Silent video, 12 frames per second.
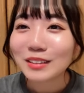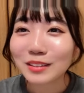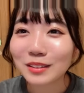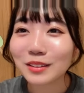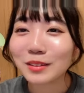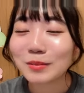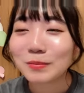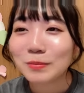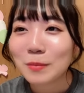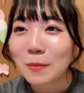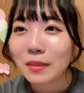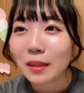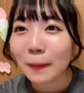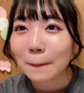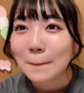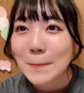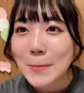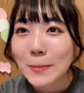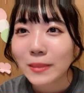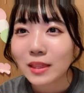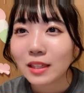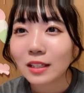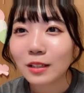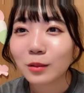そう
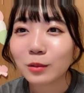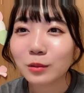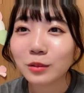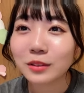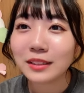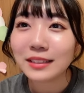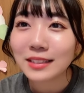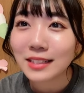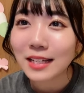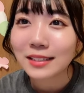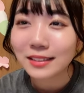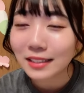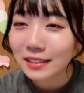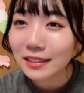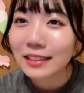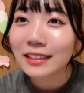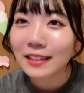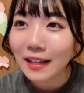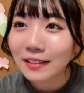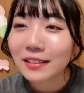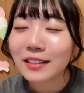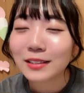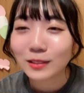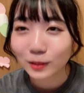昨日5人最善にいたん
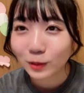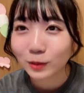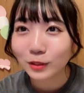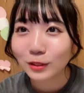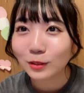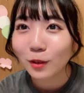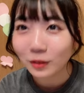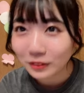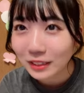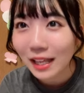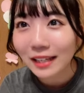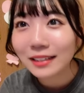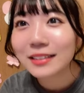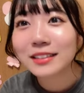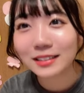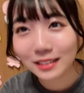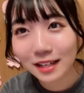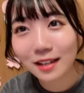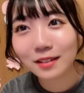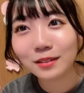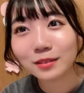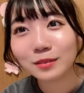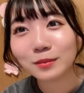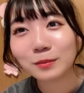ですよすごくないですか
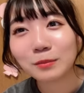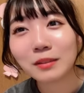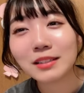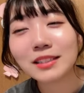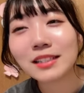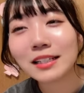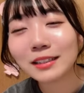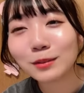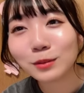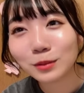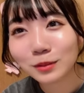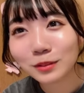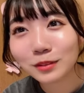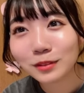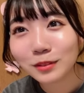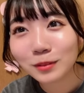マジ何事